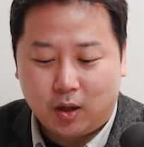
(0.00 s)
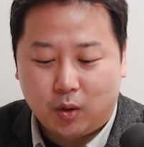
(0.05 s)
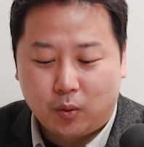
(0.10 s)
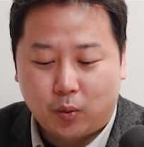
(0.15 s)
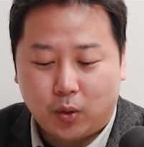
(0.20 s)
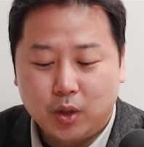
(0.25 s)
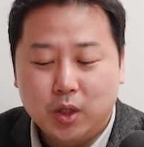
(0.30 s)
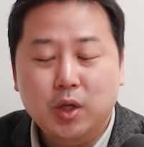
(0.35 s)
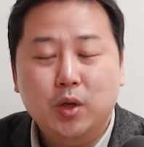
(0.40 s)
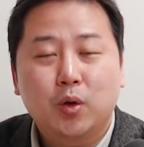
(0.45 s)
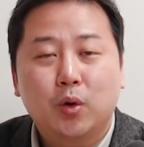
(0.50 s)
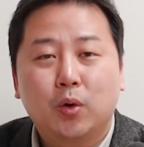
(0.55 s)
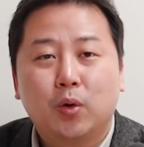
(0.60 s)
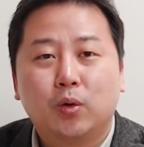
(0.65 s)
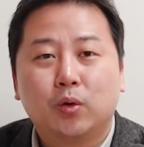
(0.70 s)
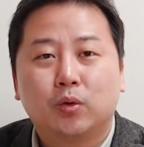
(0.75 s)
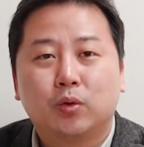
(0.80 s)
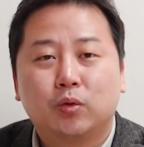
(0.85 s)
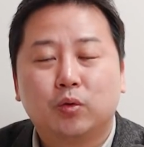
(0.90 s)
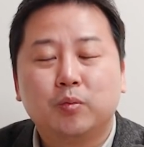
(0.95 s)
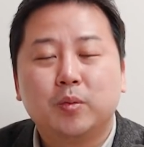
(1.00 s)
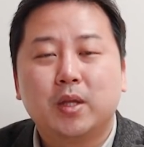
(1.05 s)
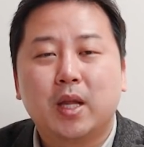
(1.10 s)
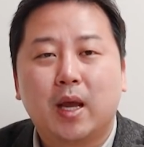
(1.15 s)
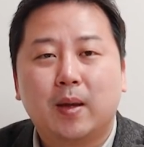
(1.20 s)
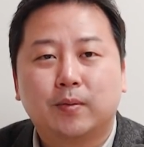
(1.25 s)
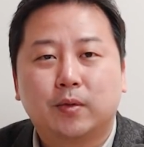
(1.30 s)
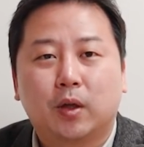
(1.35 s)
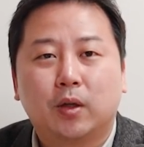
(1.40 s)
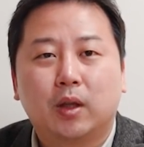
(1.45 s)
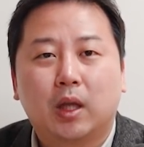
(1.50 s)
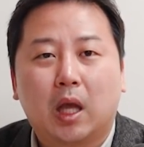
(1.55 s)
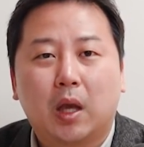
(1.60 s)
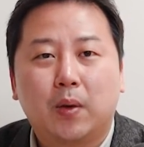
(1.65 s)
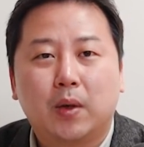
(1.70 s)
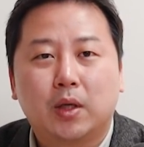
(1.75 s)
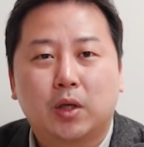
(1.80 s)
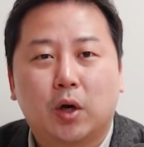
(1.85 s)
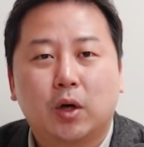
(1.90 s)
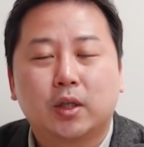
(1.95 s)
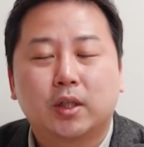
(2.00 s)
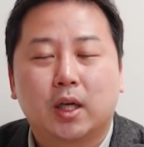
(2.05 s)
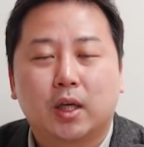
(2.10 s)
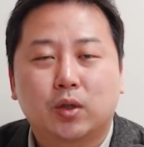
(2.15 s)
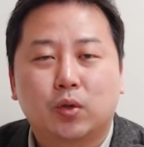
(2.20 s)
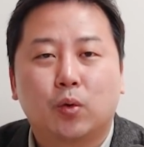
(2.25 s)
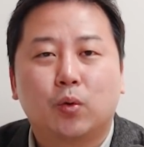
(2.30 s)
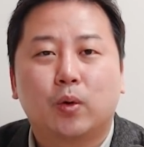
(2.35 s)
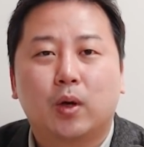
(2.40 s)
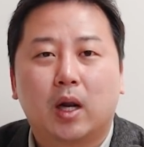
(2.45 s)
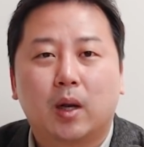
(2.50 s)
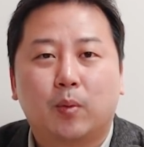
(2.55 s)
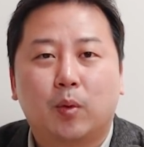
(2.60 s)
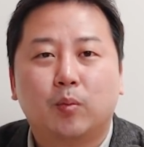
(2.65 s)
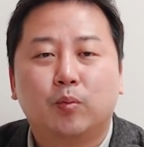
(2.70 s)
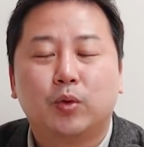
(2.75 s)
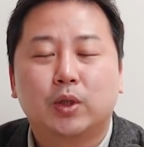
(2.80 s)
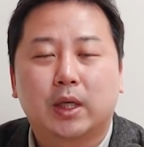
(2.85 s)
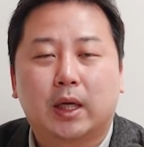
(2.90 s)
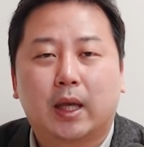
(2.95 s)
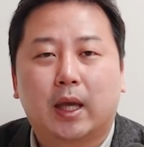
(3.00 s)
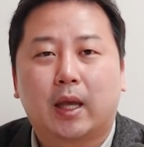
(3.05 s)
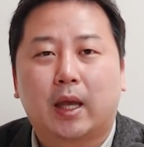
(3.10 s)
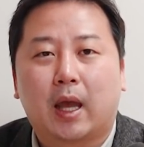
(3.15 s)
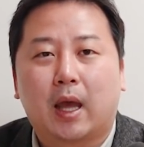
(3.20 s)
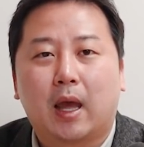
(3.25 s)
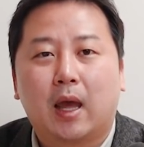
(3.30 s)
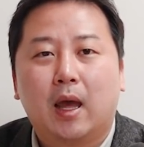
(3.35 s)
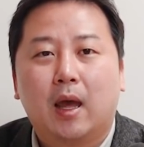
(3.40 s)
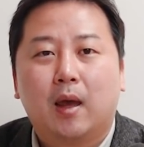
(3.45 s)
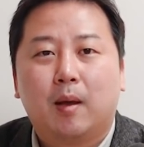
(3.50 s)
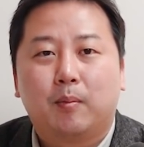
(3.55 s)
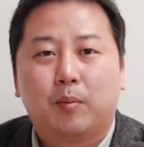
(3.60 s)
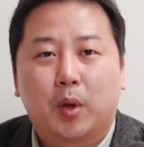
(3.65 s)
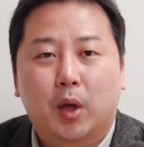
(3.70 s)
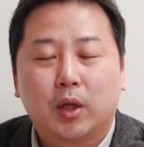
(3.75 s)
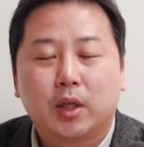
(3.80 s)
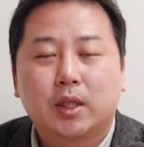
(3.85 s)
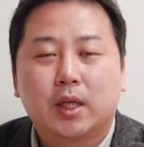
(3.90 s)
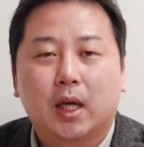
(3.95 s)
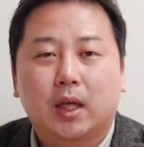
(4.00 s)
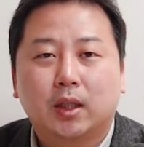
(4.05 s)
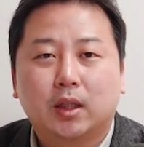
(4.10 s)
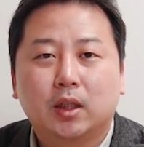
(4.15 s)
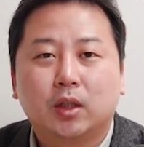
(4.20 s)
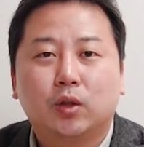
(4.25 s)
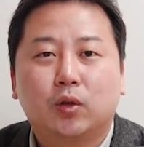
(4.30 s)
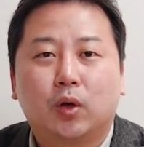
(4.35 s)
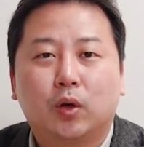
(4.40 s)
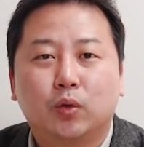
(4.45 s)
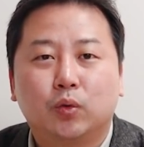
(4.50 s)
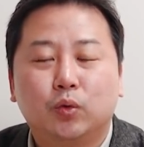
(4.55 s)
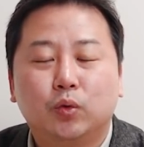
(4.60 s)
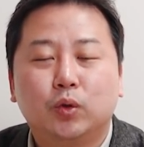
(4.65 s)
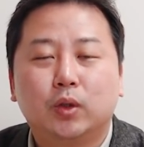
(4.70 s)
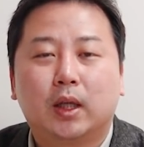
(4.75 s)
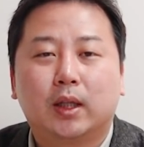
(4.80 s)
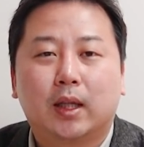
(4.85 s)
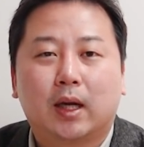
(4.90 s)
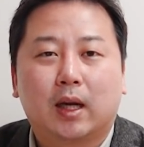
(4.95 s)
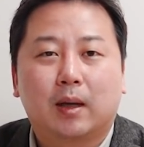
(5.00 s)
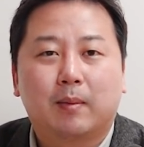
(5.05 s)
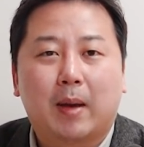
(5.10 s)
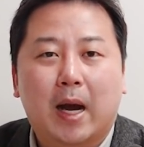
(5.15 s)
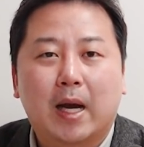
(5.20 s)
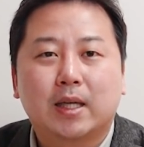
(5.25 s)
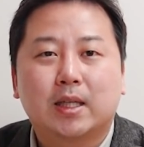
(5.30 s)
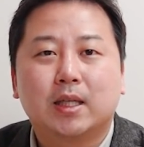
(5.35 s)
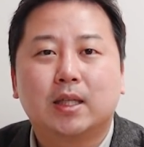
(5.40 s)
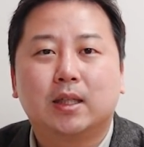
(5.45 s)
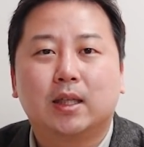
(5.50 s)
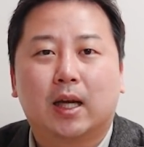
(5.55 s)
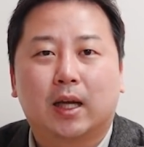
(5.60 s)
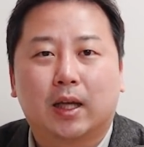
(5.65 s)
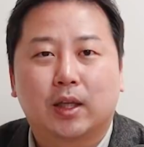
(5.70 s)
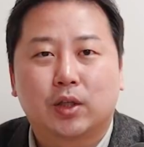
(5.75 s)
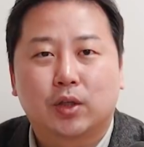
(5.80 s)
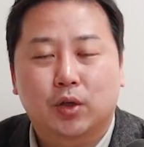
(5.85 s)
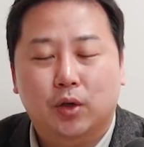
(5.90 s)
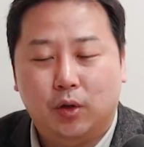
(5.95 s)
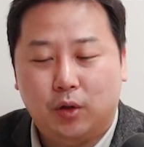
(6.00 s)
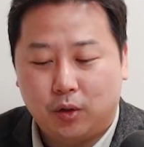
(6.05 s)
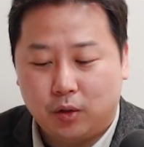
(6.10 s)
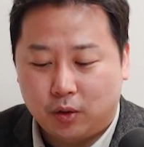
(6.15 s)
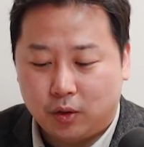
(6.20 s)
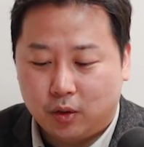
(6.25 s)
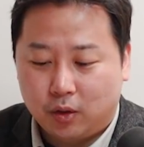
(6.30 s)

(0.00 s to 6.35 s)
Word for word: 원희룡 국민의힘 선대위 정책총괄 본부장에게 면책 특권 운운하다가 망신을 당했죠.